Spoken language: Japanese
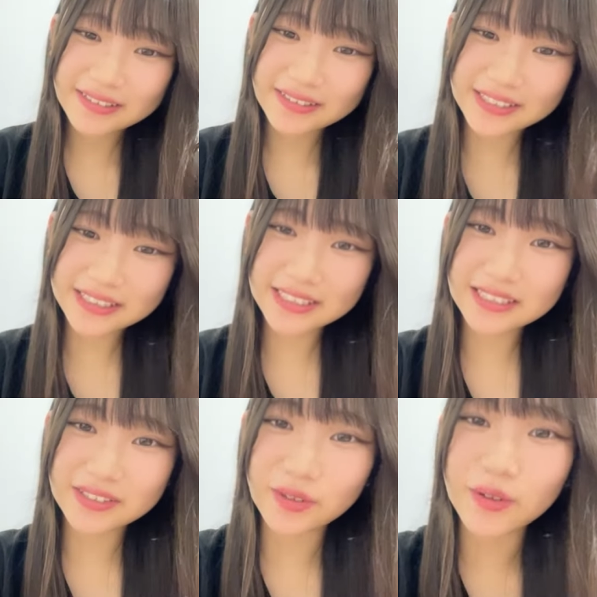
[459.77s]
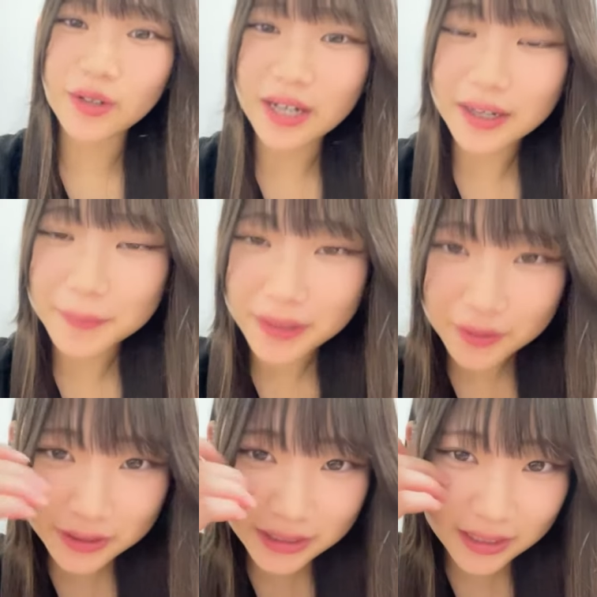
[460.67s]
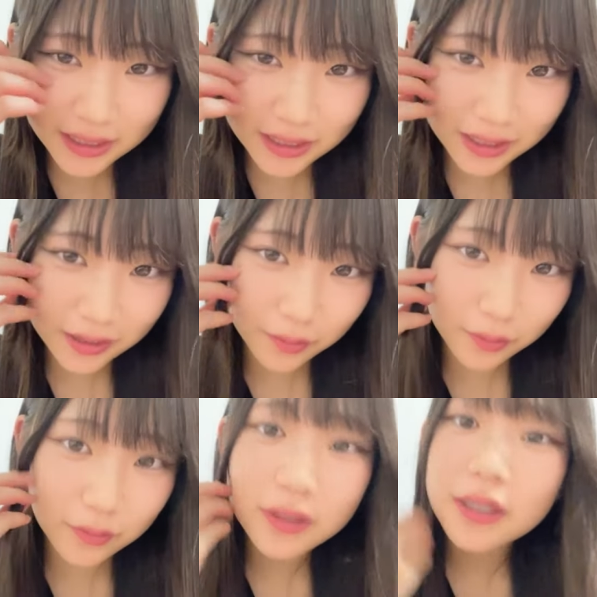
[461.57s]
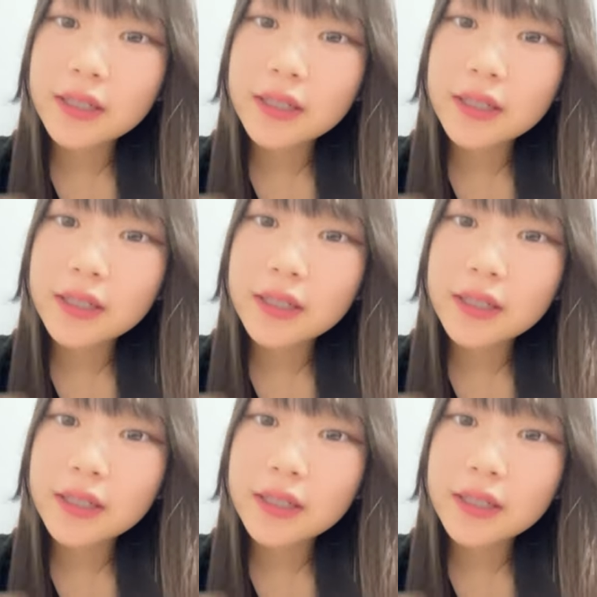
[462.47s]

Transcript: ぎと鏡が欲しかったんだけど